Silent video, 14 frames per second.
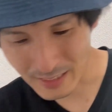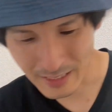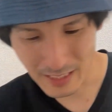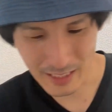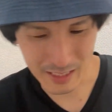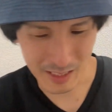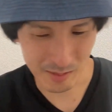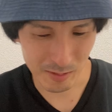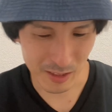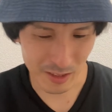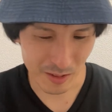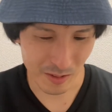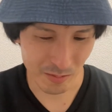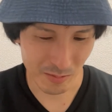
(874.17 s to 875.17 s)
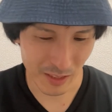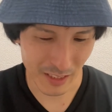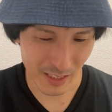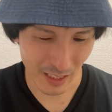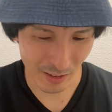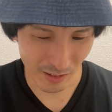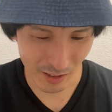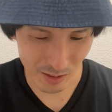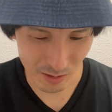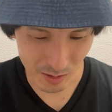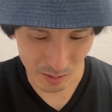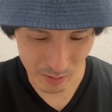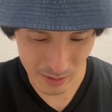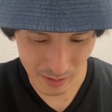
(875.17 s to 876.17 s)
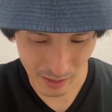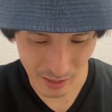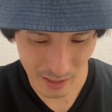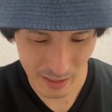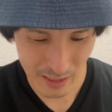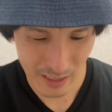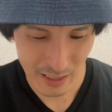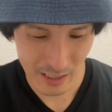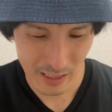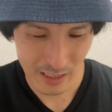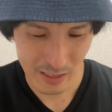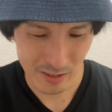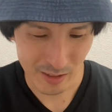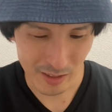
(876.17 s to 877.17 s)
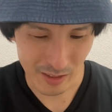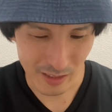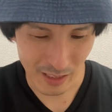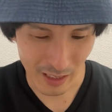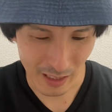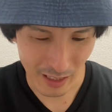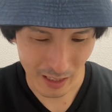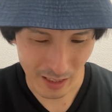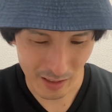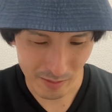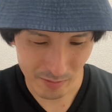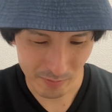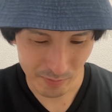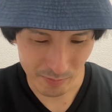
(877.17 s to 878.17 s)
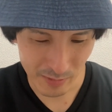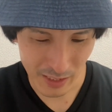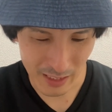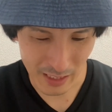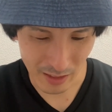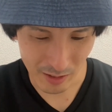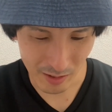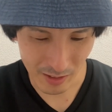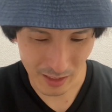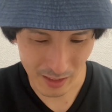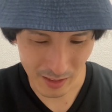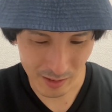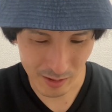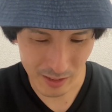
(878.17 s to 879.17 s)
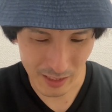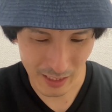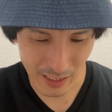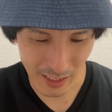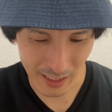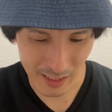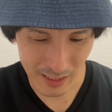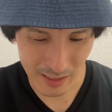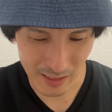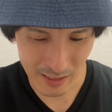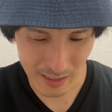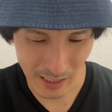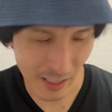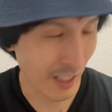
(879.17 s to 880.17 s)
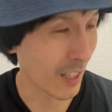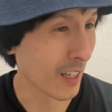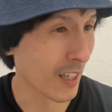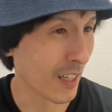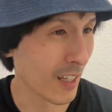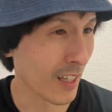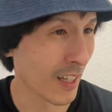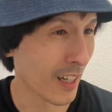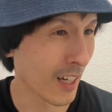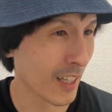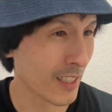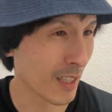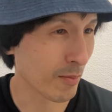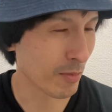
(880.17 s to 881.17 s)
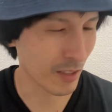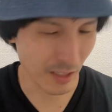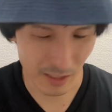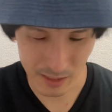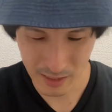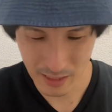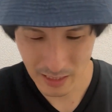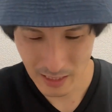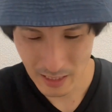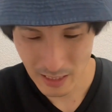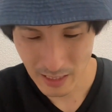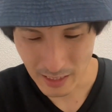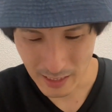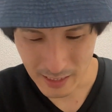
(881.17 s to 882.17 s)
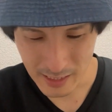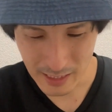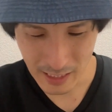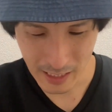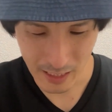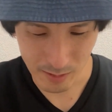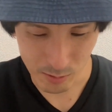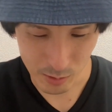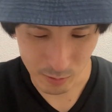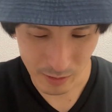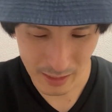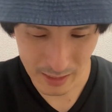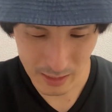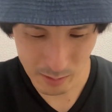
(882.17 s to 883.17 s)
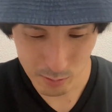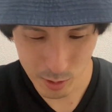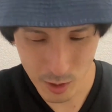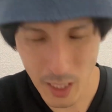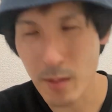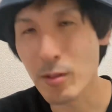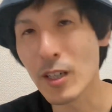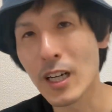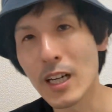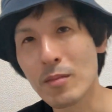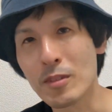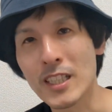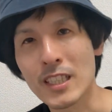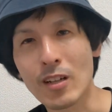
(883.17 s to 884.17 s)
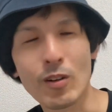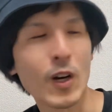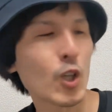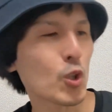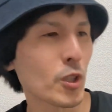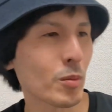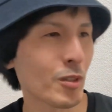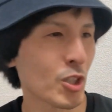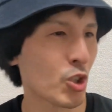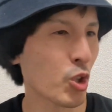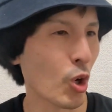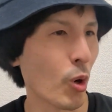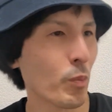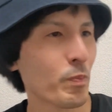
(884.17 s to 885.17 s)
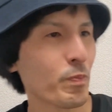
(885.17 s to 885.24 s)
あ、行きましょう。みえさんの回答いきますか。ツイッターから、みえさんの回答、ツイッターじゃない、配信アプリ、17ライブ、17ライブからみえさんの回答いきましょ